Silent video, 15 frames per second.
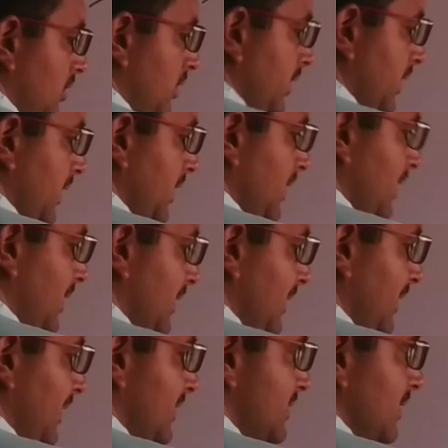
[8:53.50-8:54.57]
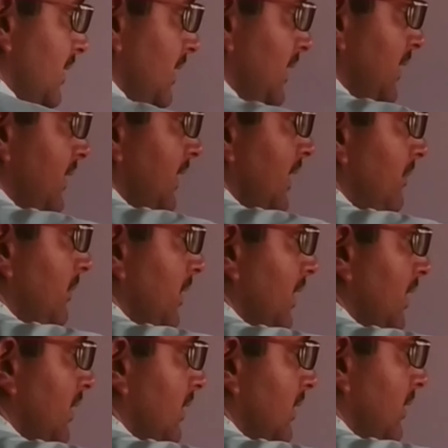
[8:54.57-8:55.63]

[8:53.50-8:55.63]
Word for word: और एक आगे ऐसे ले लिया हमने